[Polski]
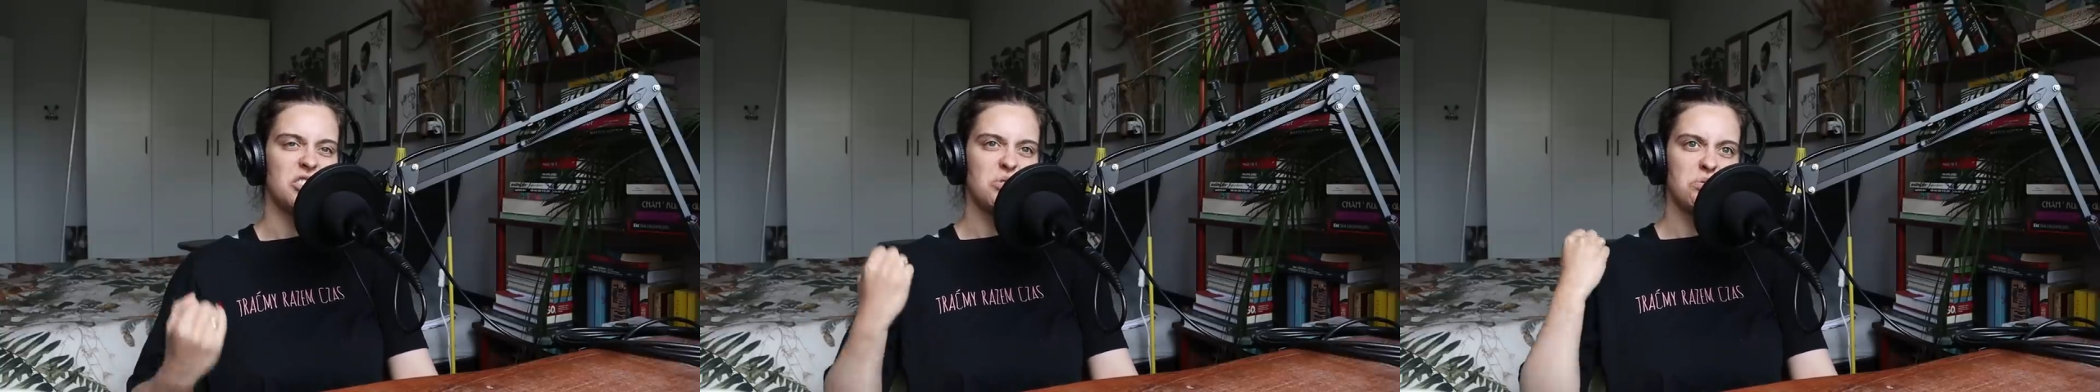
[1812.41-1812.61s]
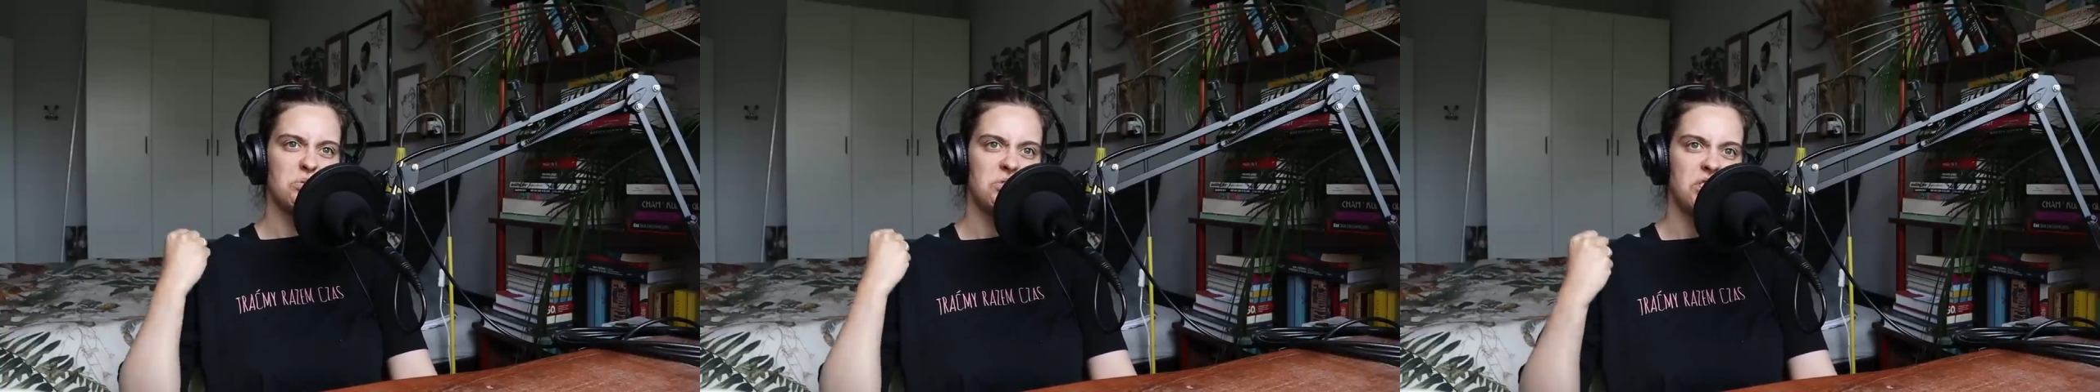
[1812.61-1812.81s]

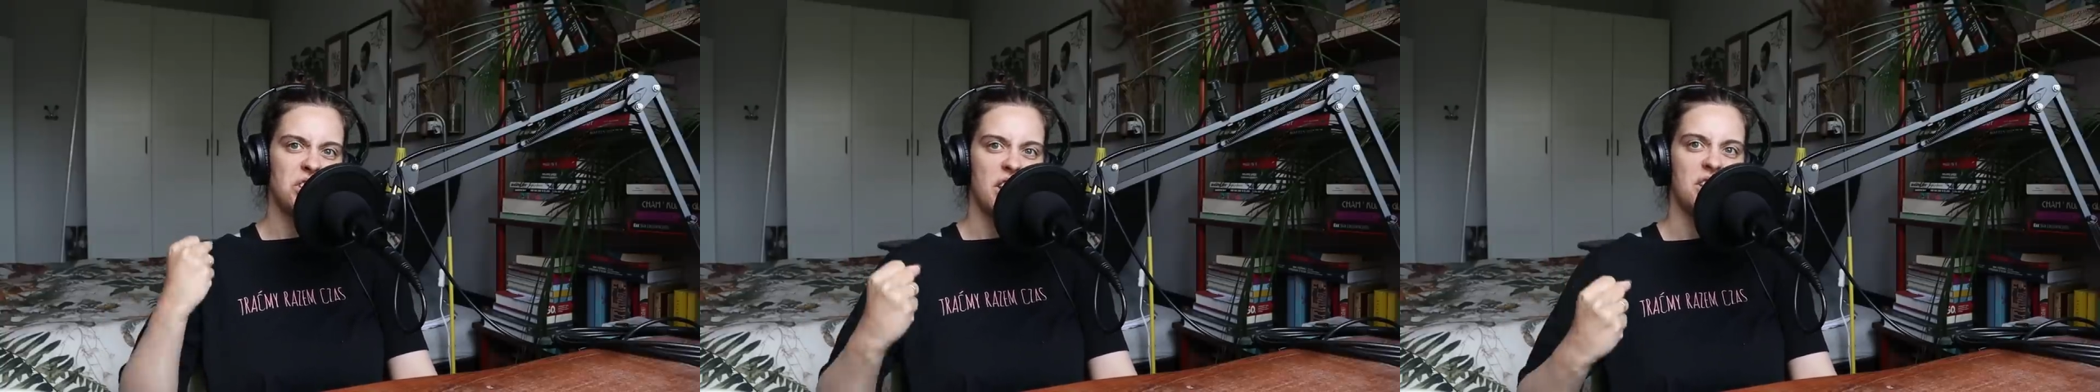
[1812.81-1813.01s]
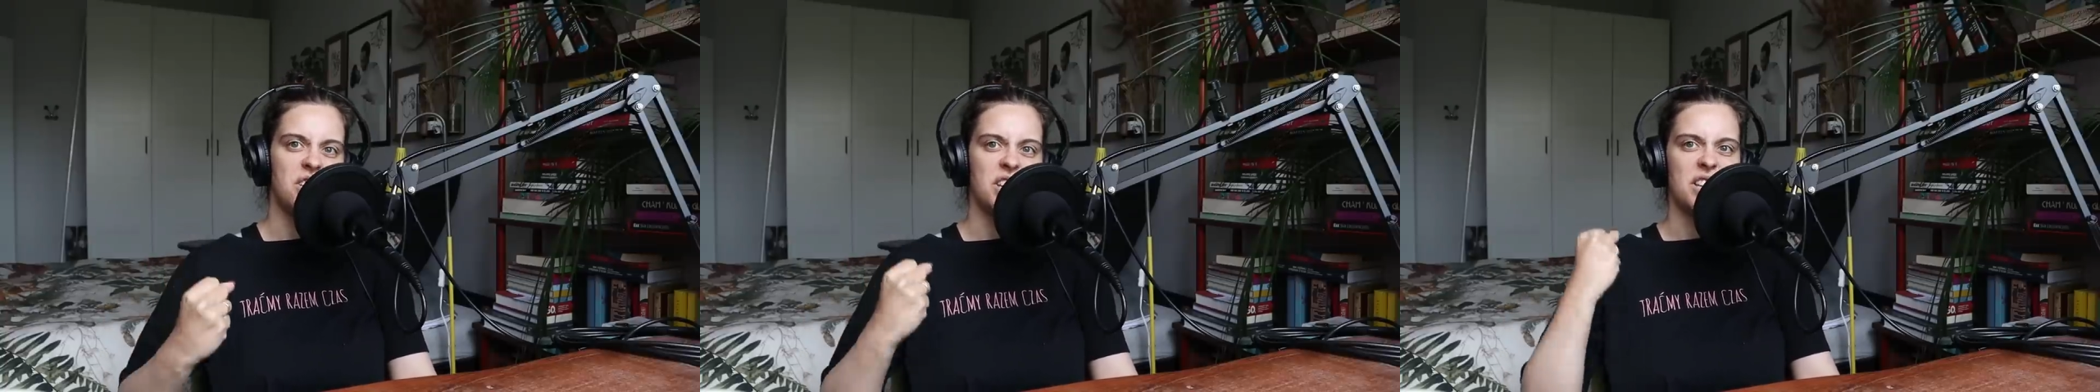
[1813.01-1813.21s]

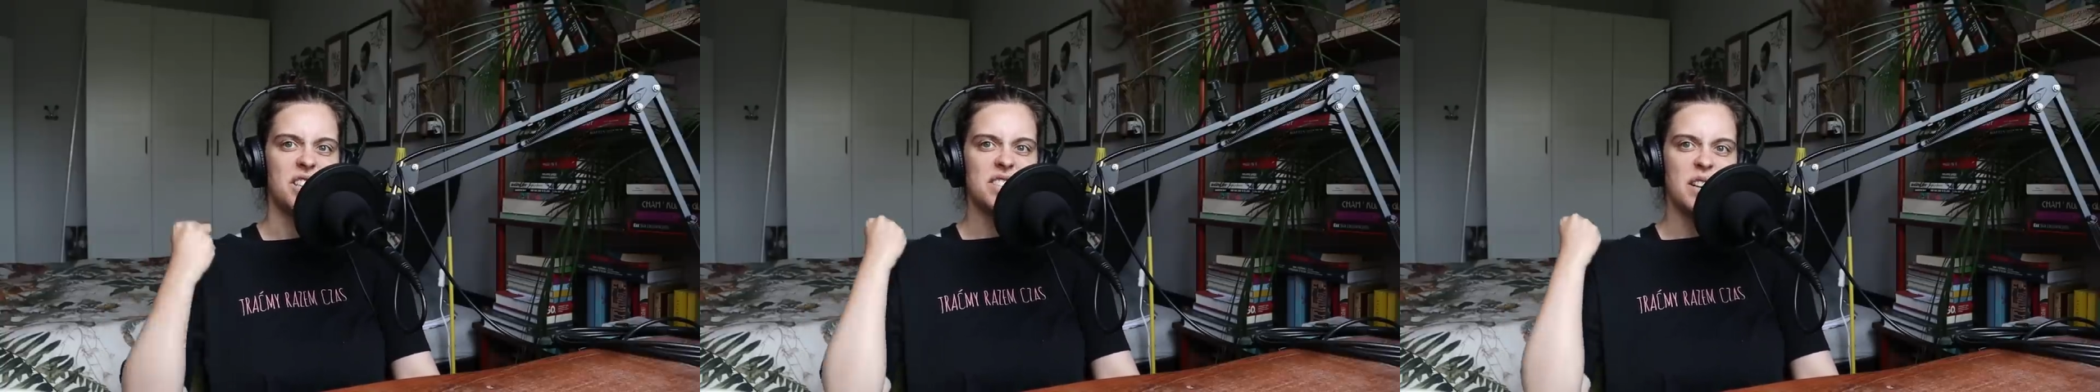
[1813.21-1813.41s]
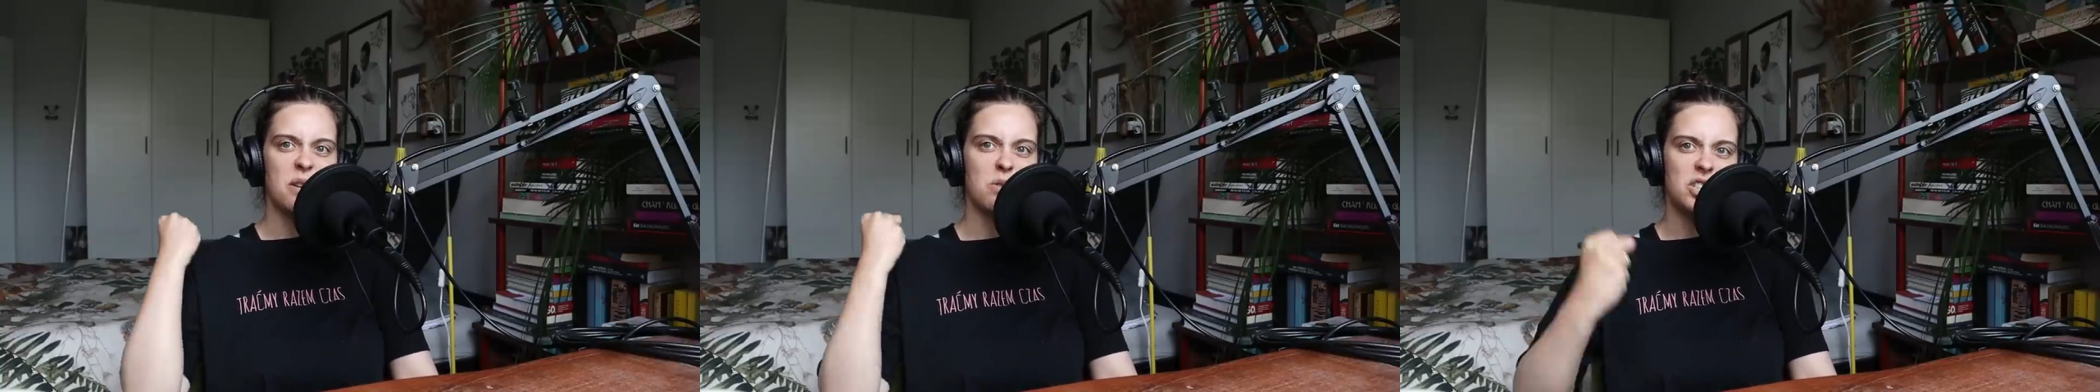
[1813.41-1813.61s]
codziennie i
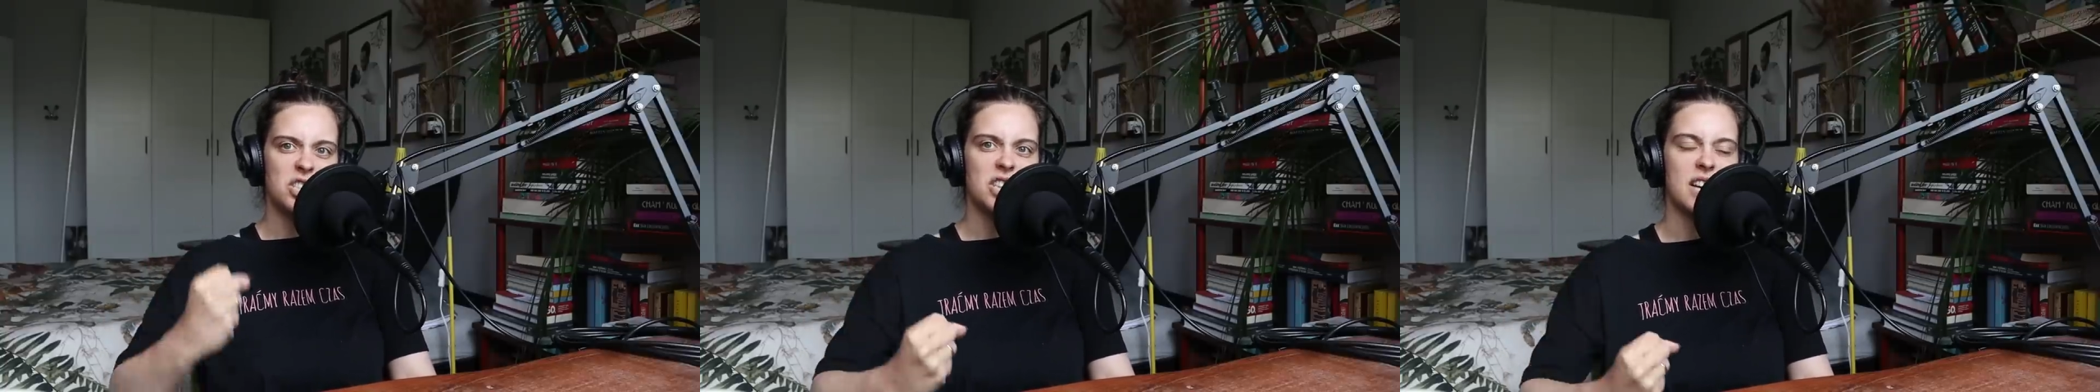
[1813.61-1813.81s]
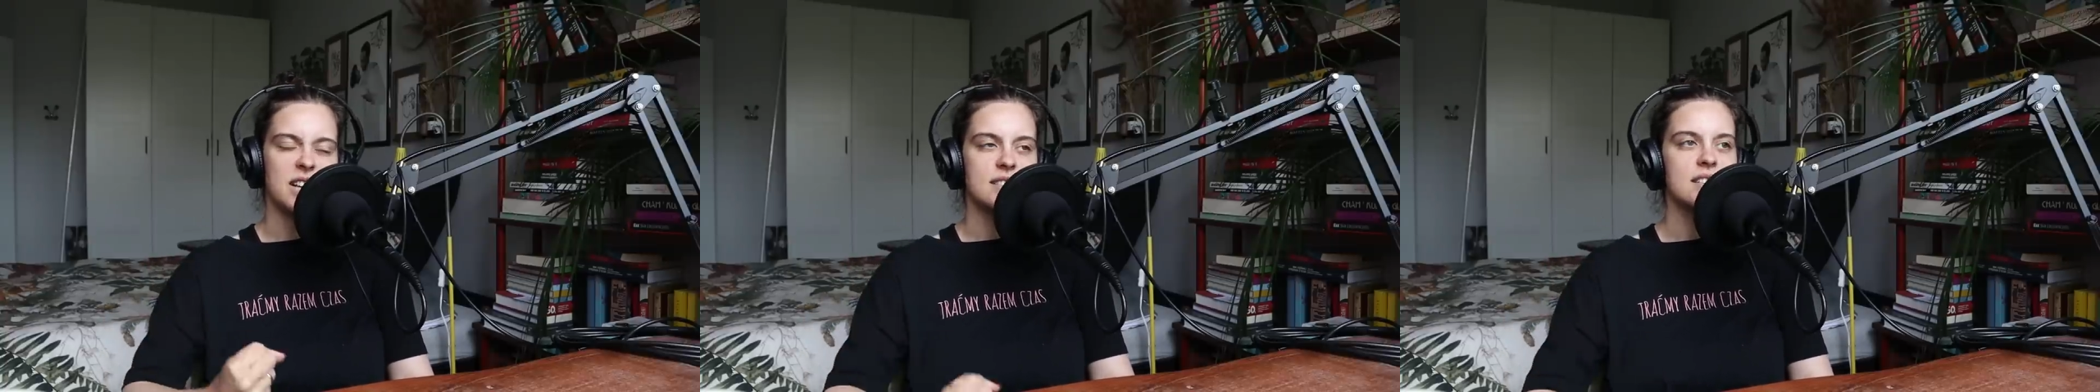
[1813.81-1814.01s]
cały
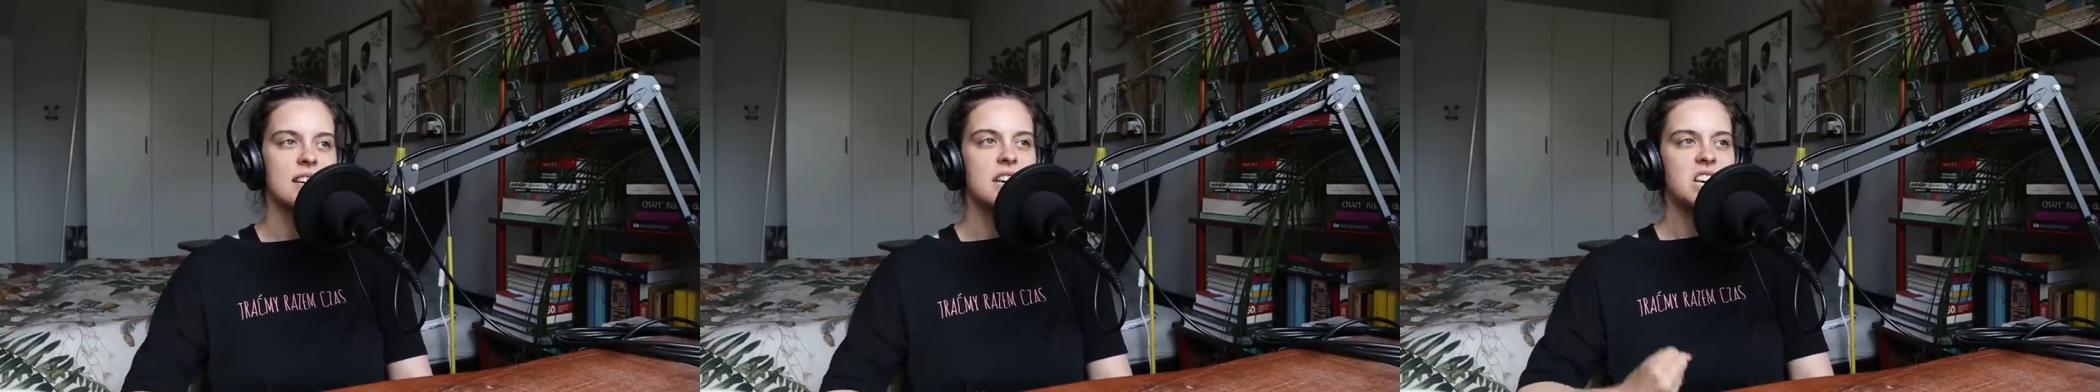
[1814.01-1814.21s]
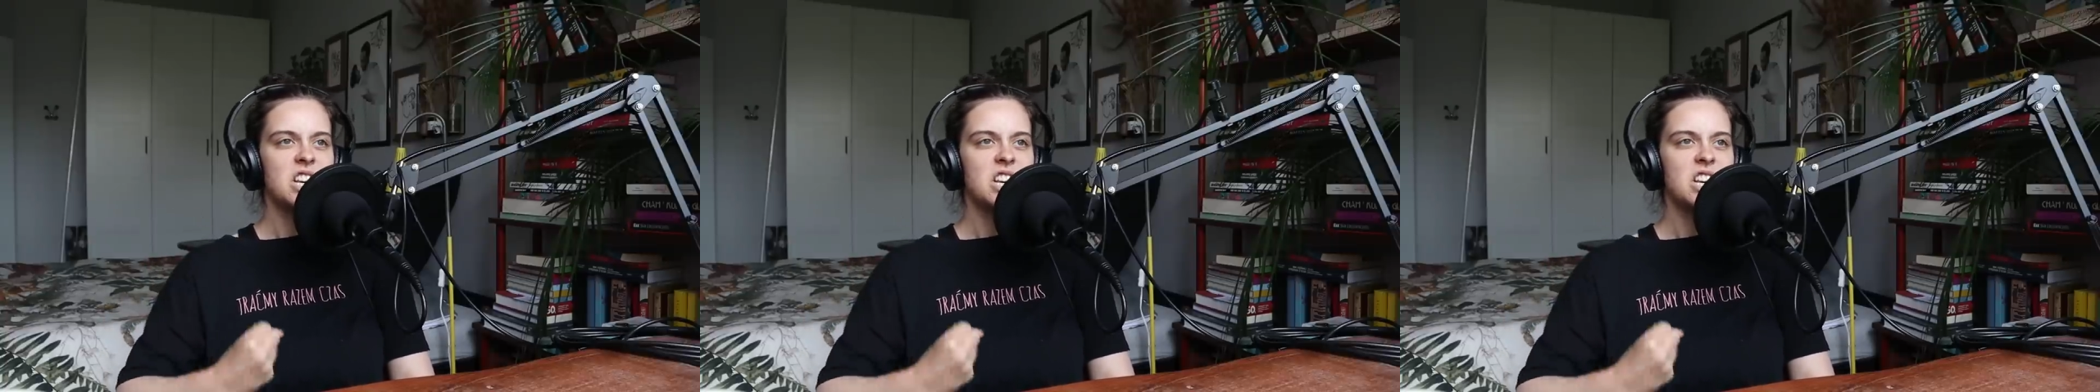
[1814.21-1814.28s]
czas.